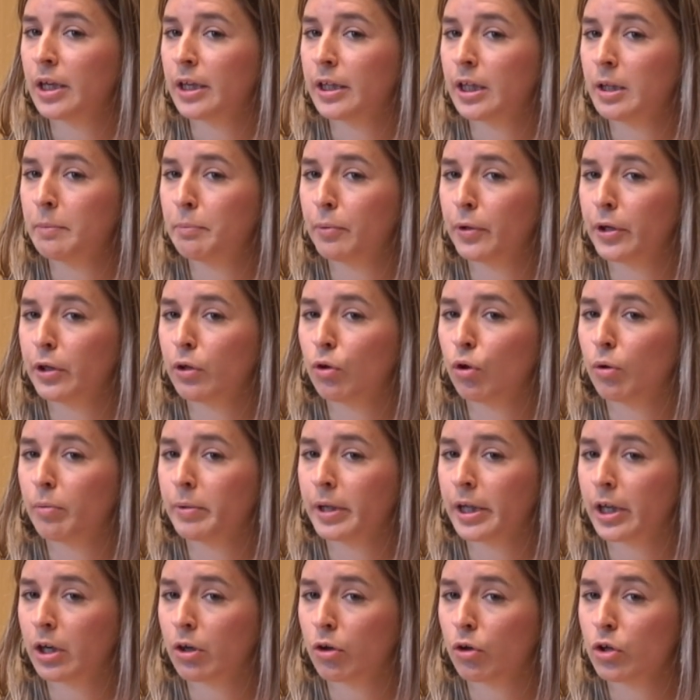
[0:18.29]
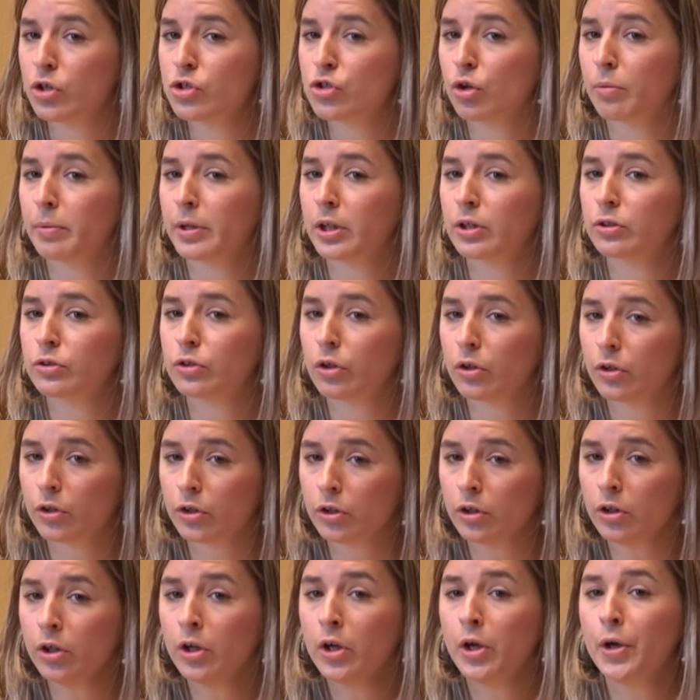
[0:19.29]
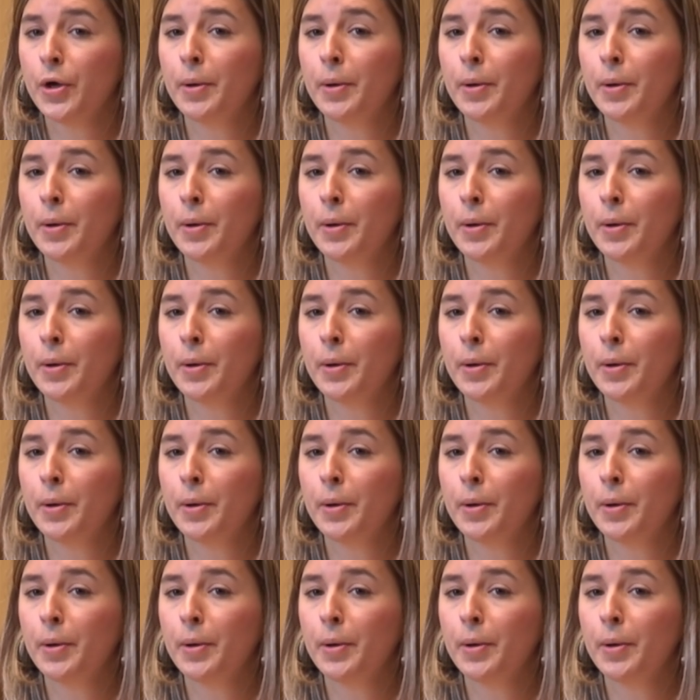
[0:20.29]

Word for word: equipo de gobierno y, sobre todo,